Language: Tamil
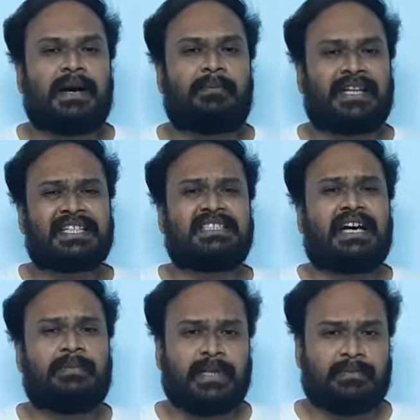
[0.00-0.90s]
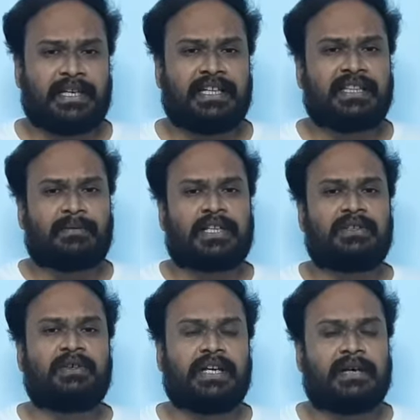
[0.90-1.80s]
மதச்சார்பின்மை எந்த
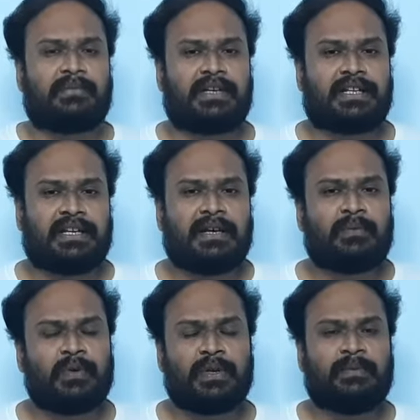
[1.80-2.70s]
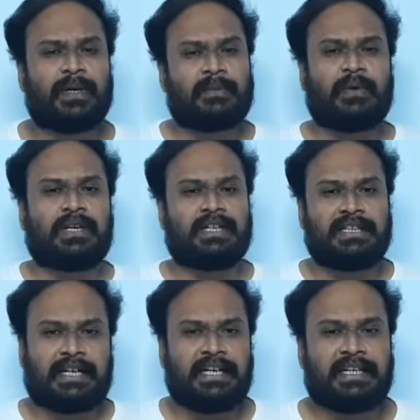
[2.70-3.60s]
மதத்துக்கும் என்ன பண்ணுறதுனா முன்னுரிமை கொடுக்கறது
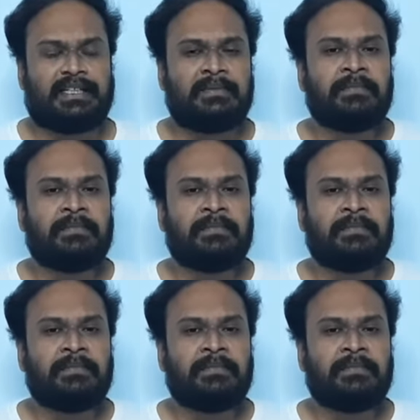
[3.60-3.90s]
கிடையாது